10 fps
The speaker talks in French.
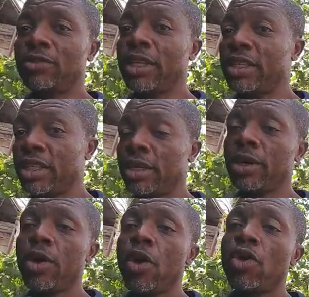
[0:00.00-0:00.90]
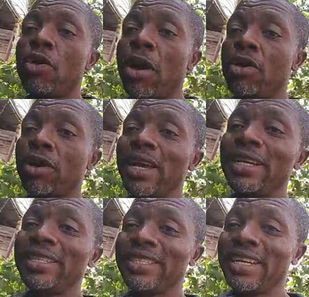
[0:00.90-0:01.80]
Je vous ai dit, le maillot
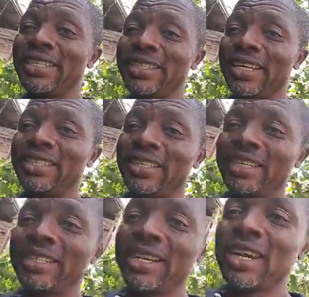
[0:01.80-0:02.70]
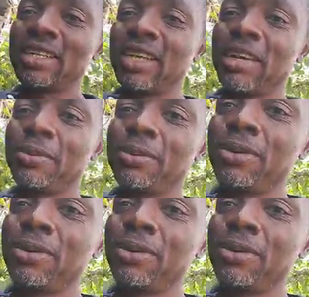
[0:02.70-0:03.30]
est très, très, très, très rentable.